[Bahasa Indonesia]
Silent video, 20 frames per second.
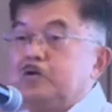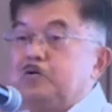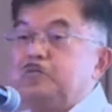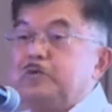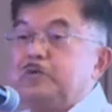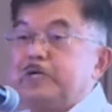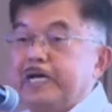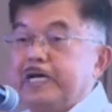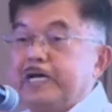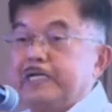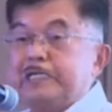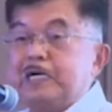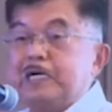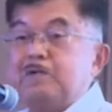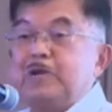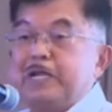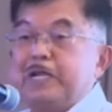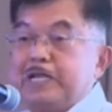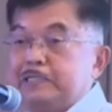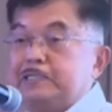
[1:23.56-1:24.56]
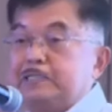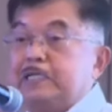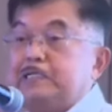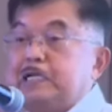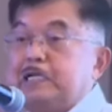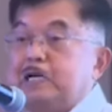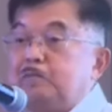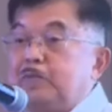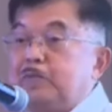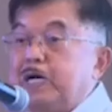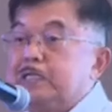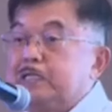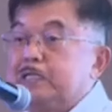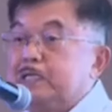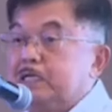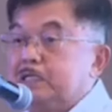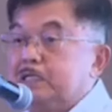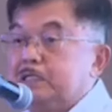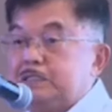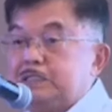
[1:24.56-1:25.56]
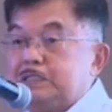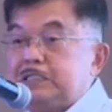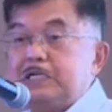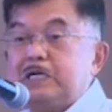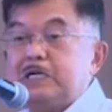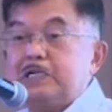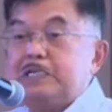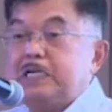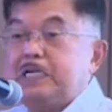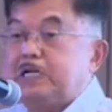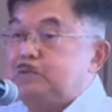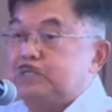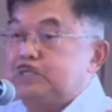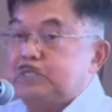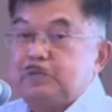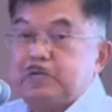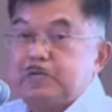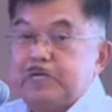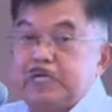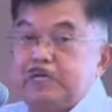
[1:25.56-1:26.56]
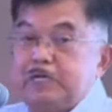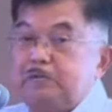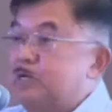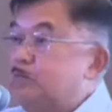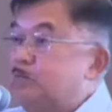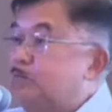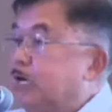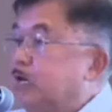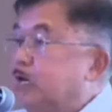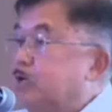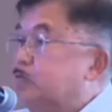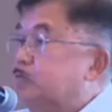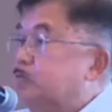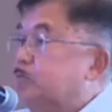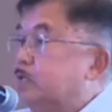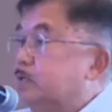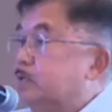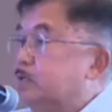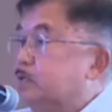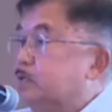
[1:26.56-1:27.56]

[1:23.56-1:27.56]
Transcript: mereka tamat asal tamat sehingga tidak bisa bekerja mengembangkan ekonomi.